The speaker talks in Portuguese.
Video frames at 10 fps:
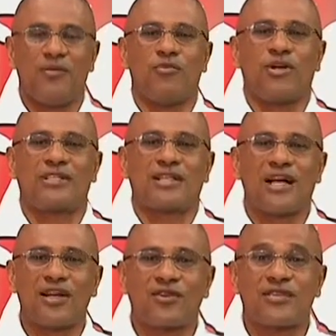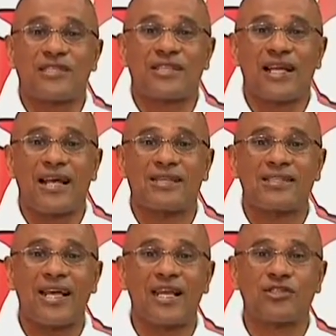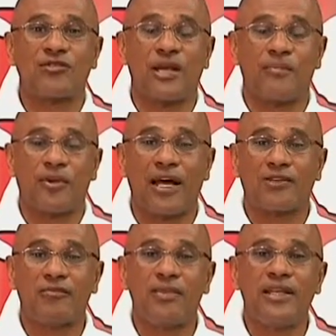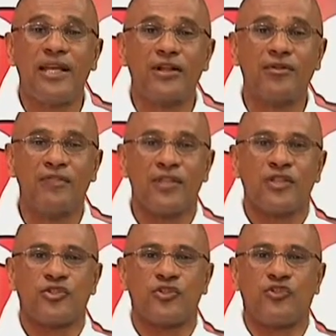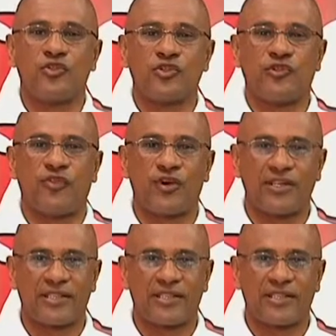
Montes Claros será sede do Campeonato Mineiro de Futebol.